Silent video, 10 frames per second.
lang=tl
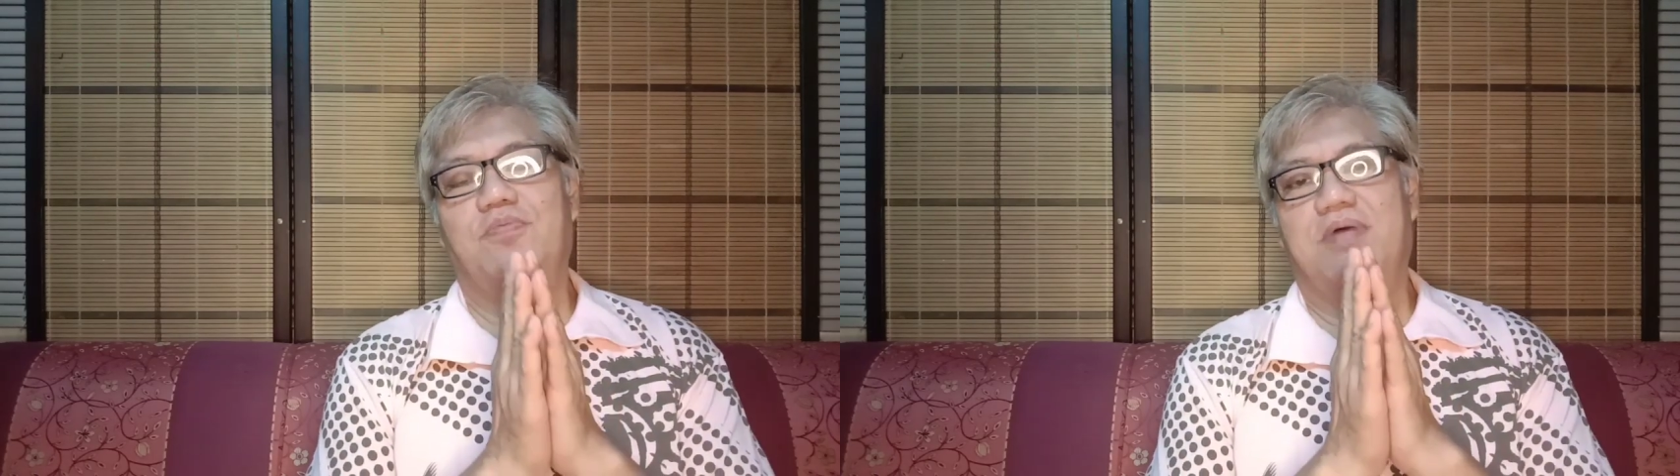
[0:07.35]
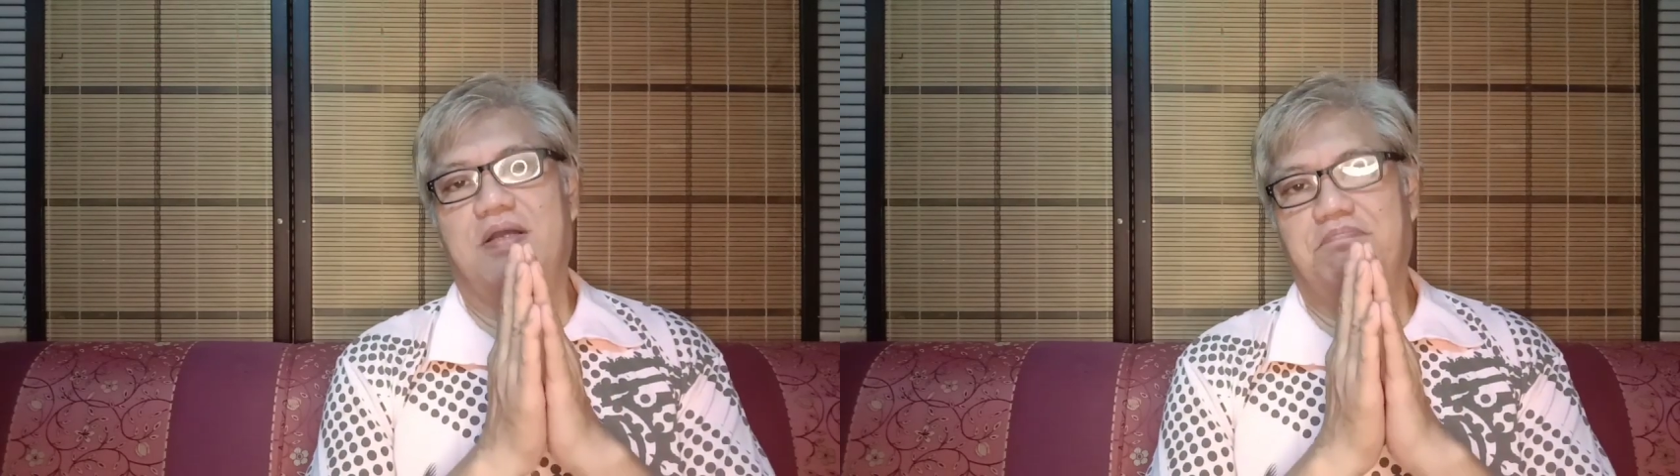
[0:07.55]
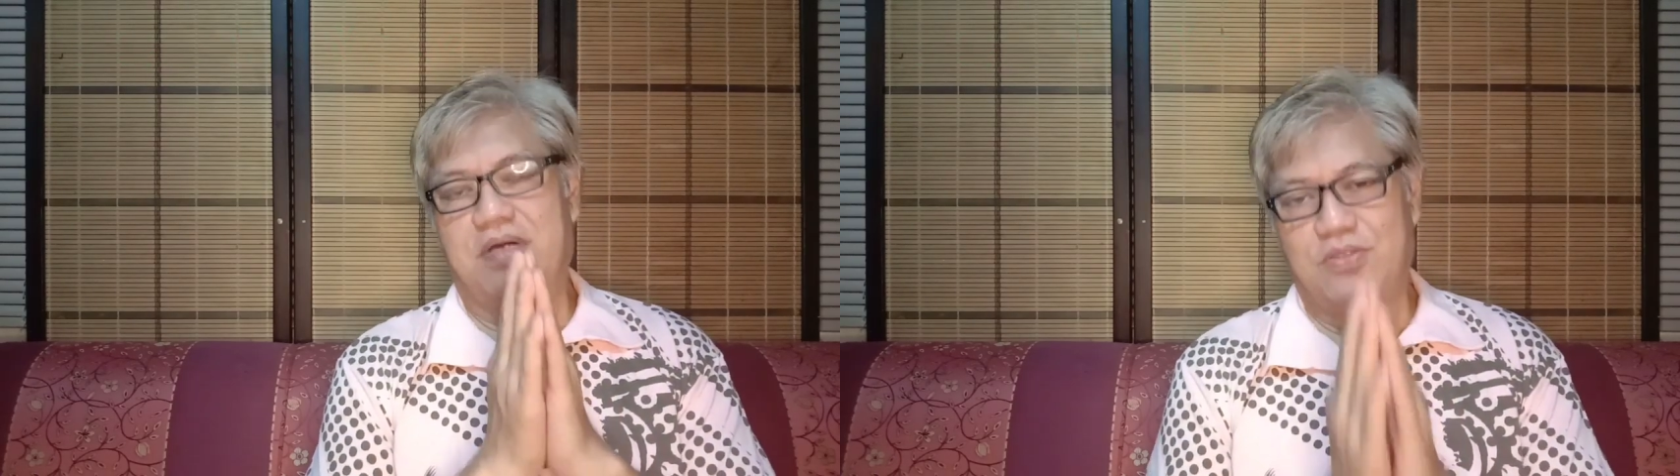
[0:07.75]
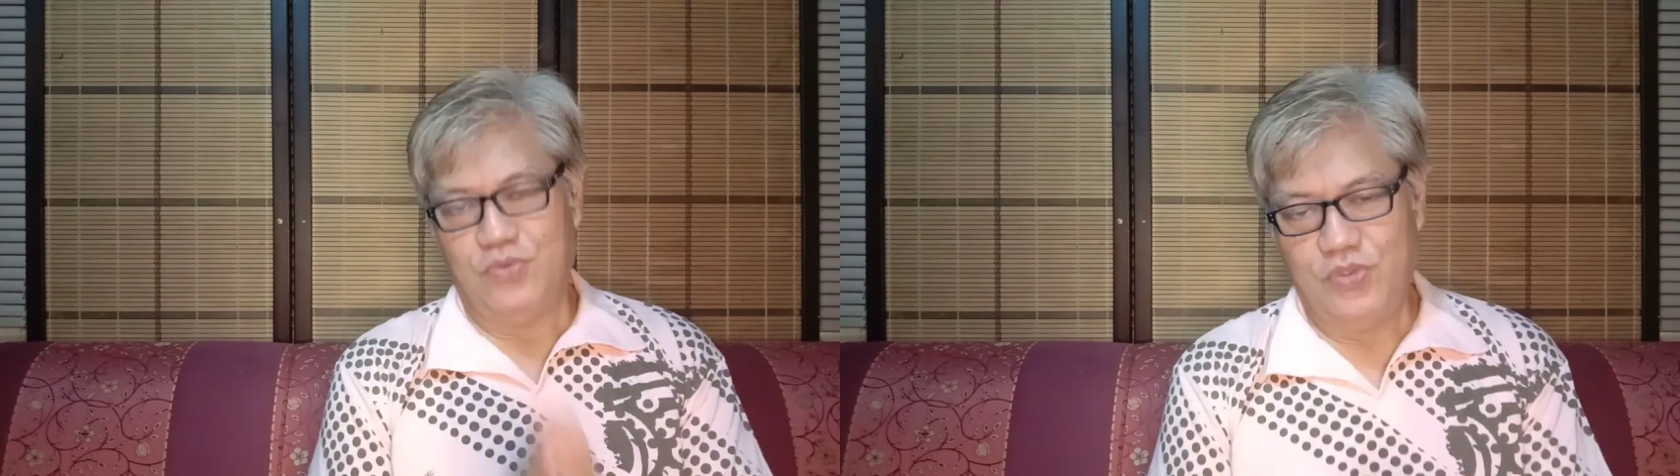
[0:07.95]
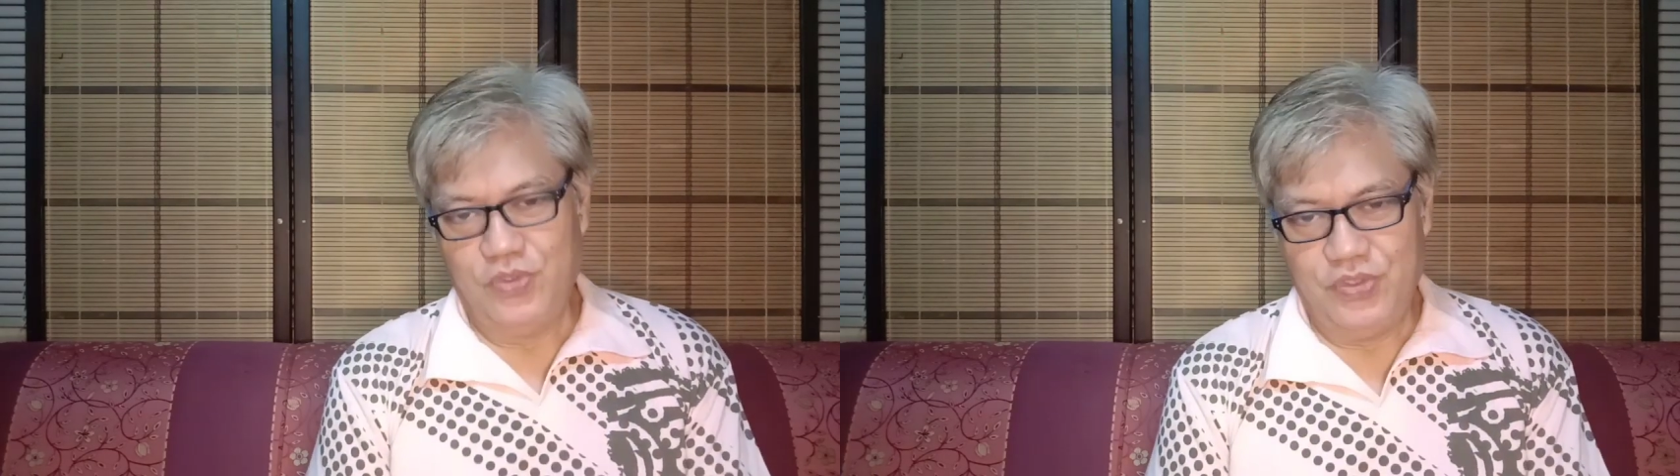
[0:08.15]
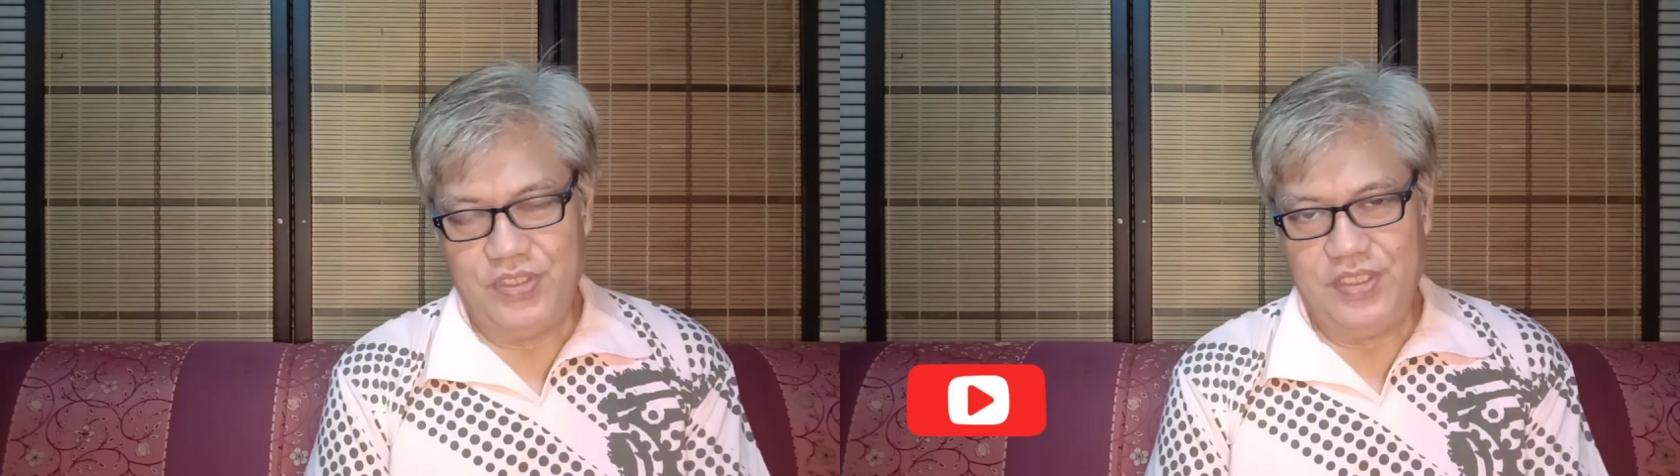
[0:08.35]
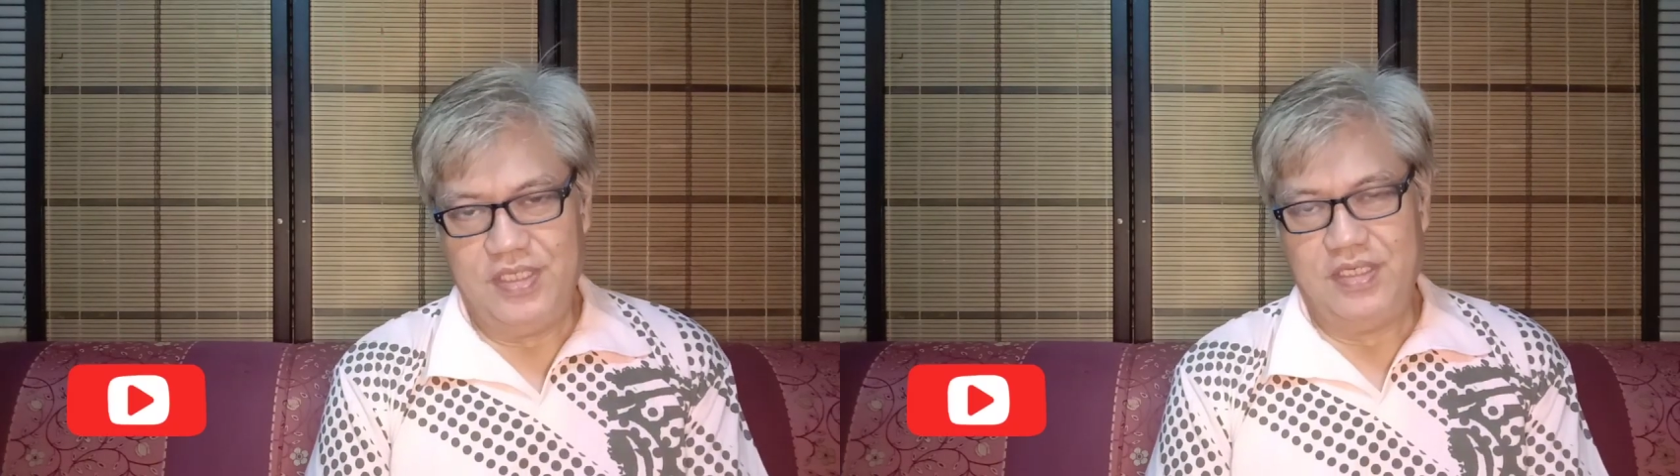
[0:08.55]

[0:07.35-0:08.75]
magpatuloy,